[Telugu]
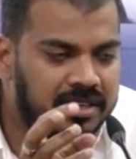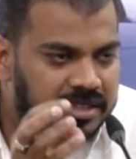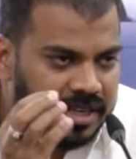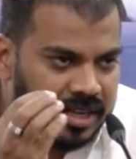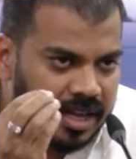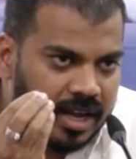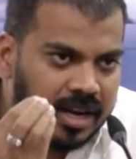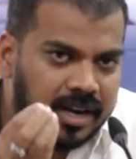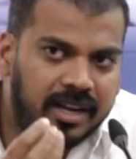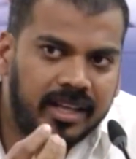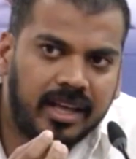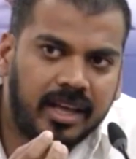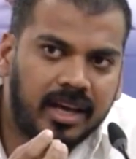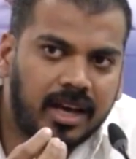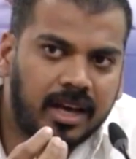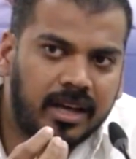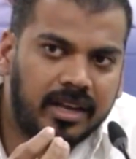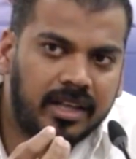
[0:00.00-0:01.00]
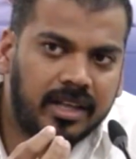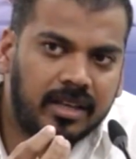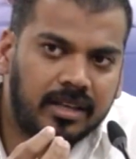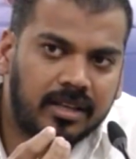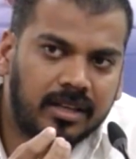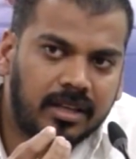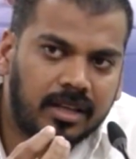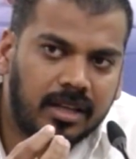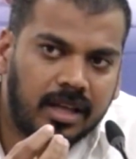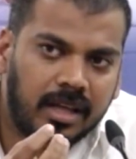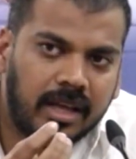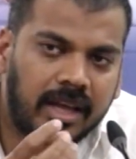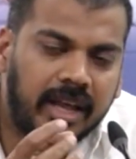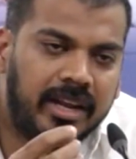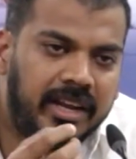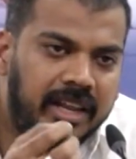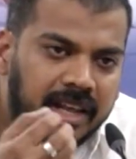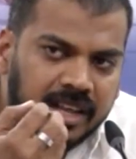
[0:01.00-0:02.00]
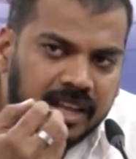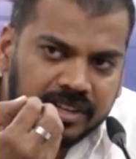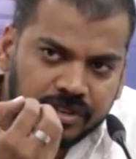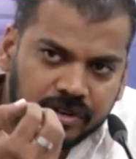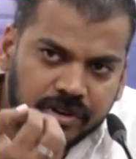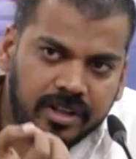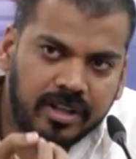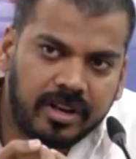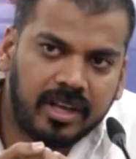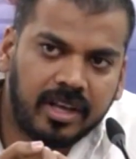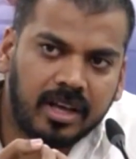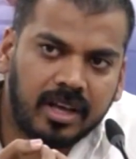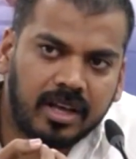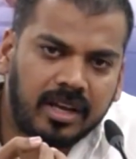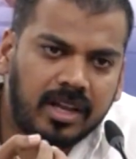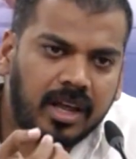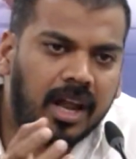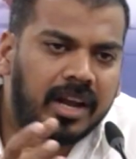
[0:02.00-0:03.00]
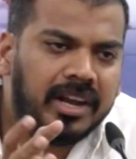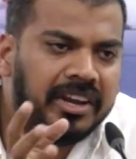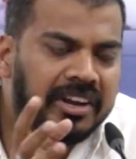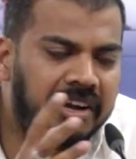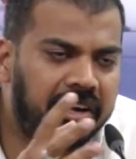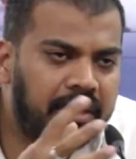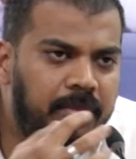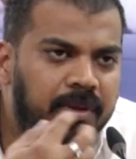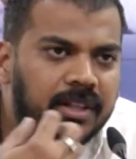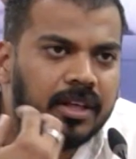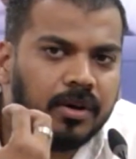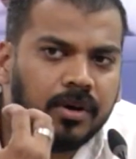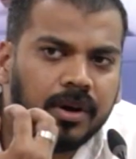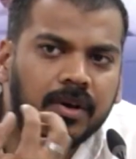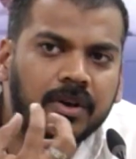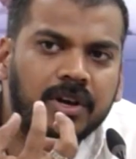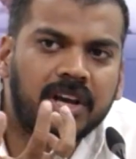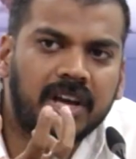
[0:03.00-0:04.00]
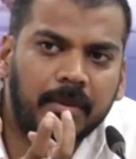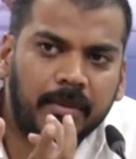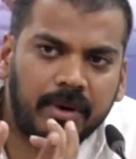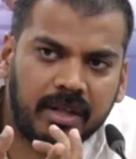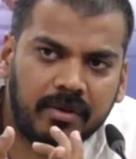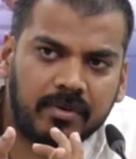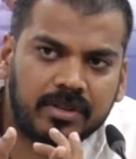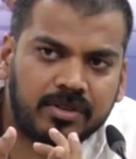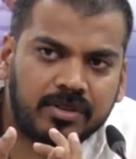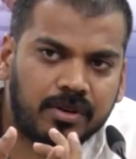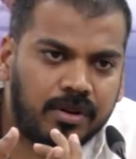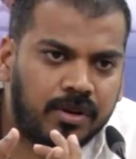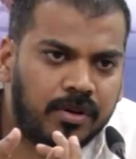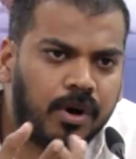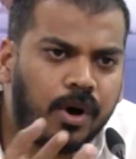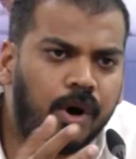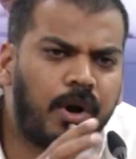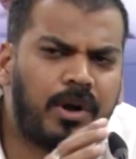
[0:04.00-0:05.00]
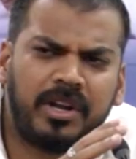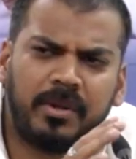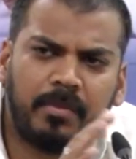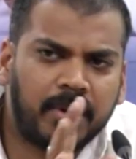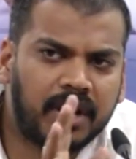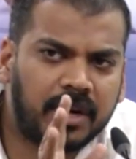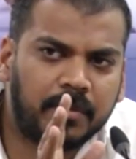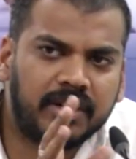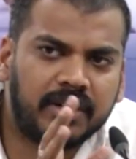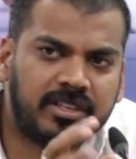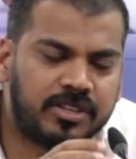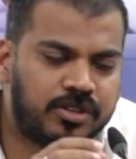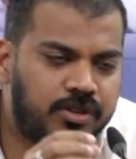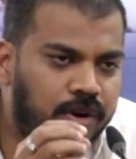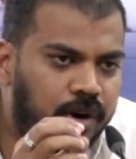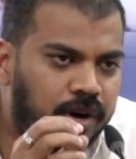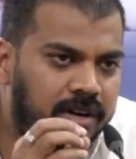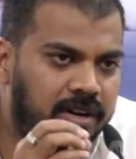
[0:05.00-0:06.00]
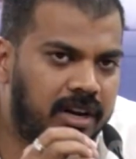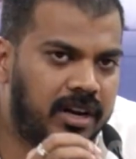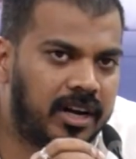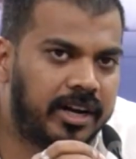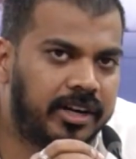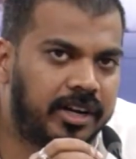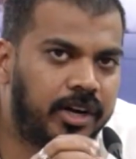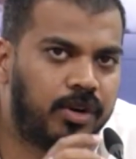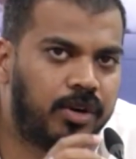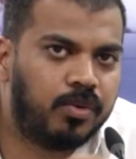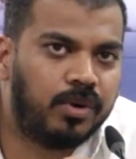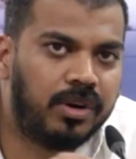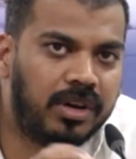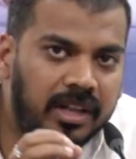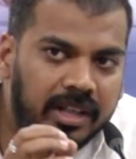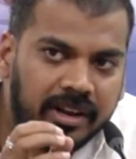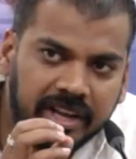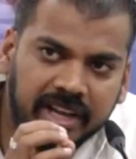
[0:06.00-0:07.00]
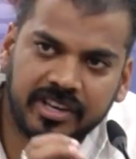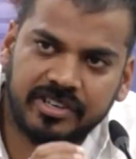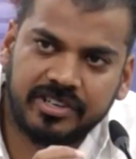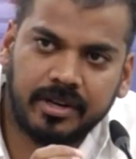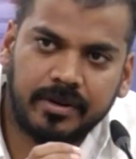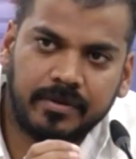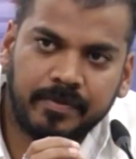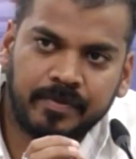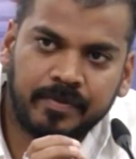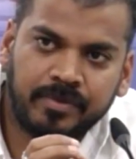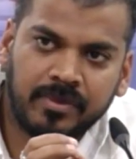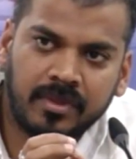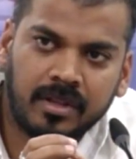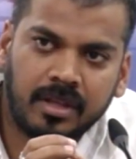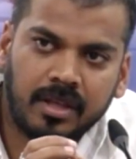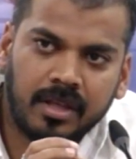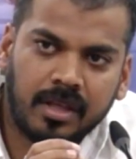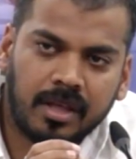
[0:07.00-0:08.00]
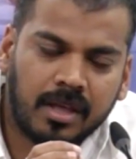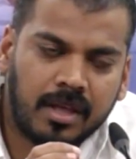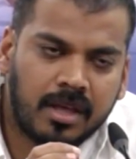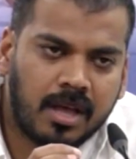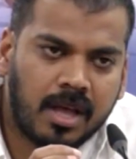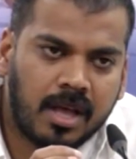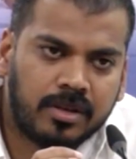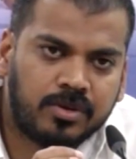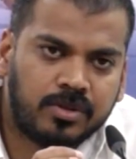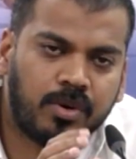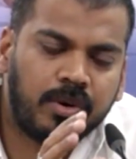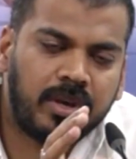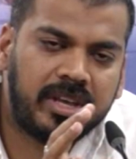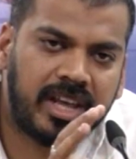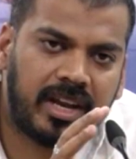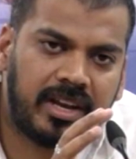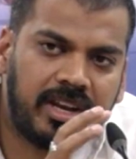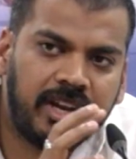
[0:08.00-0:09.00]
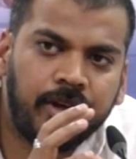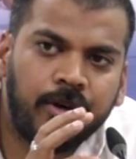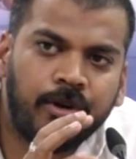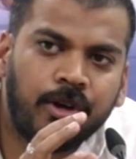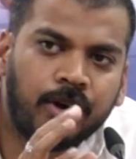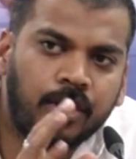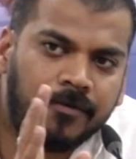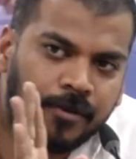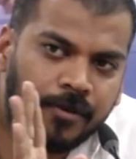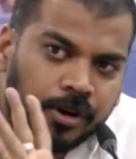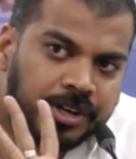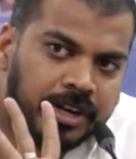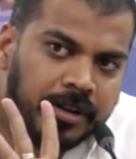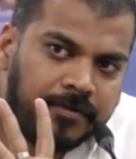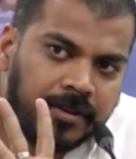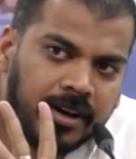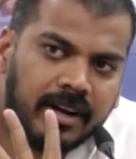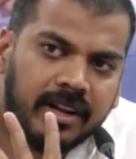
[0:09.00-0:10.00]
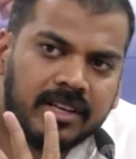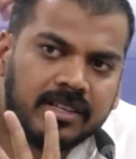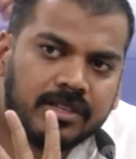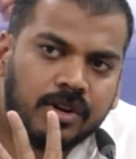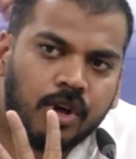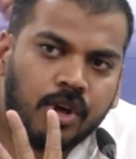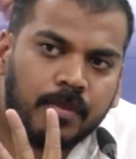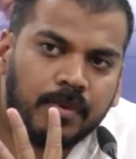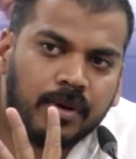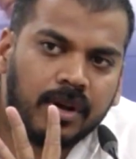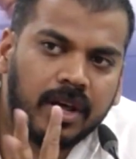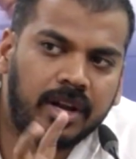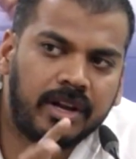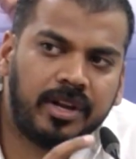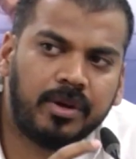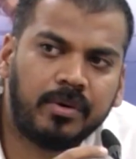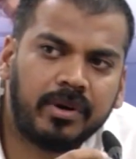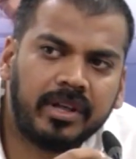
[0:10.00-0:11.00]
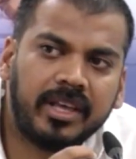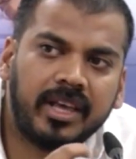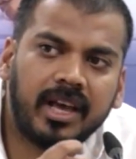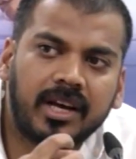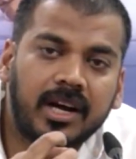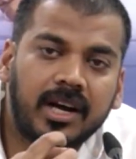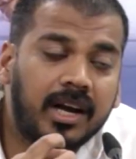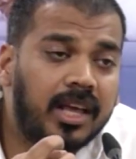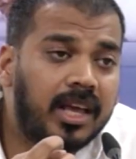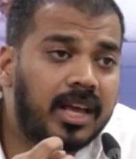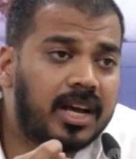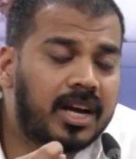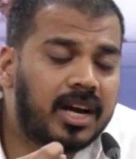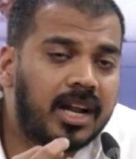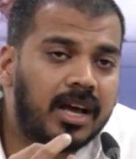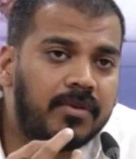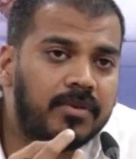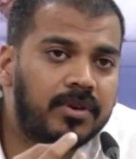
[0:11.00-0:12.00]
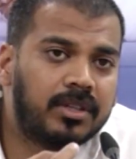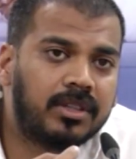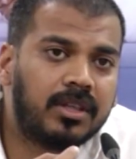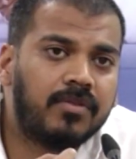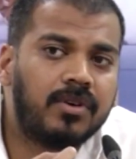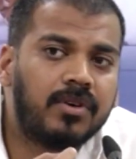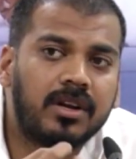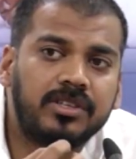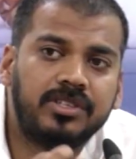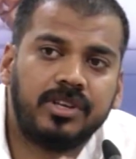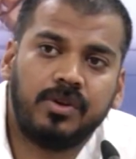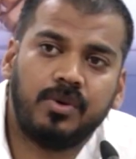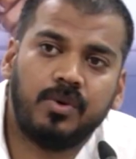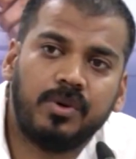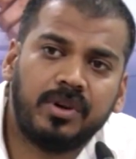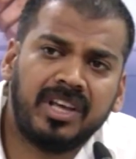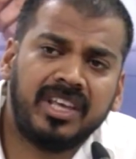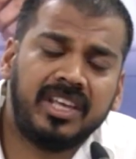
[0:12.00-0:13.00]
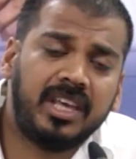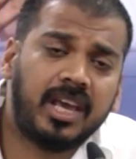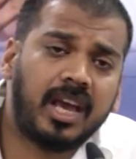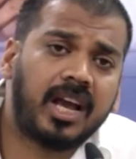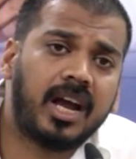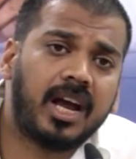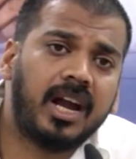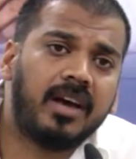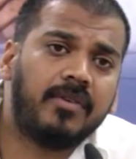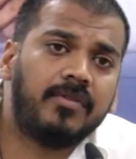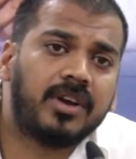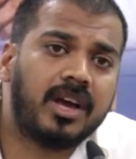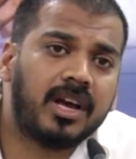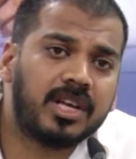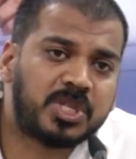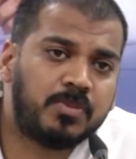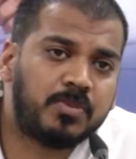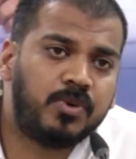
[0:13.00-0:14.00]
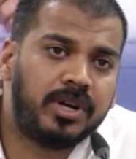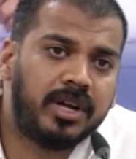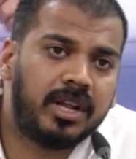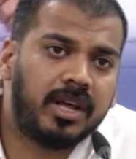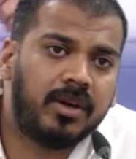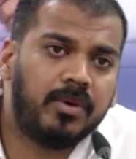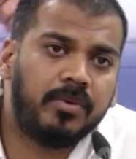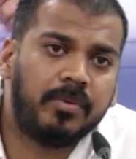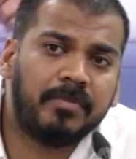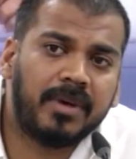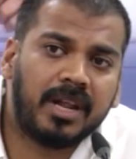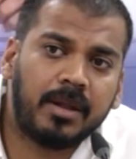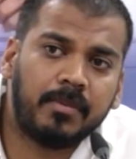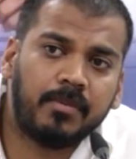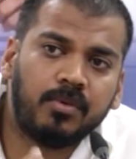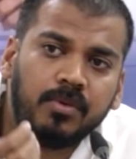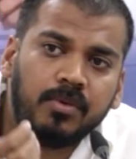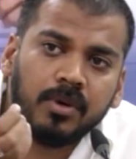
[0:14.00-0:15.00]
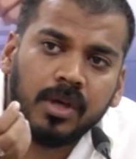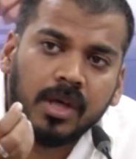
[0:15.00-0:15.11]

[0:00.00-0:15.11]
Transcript: సిఆర్డిఏ కానీ ఎనీ ఇంజనీరింగ్ కానీ అన్నిటి మీద కూడా ఒక కమిటీ వేస్తున్నాం ఆల్ డిపార్ట్మెంట్స్ ఇట్స్ నాట్ రిలేటెడ్ టు ఓన్లీ ఇరిగేషన్ సో ఇవన్నీ కూడా ఒక ఫార్టీ ఫైవ్ డేస్ లోపల అన్నీ కూడా ఎక్కడ ఎక్కడ అవకతవకలు జరుగున్నా ఎక్కడ అవకాశం ఉంటే మనము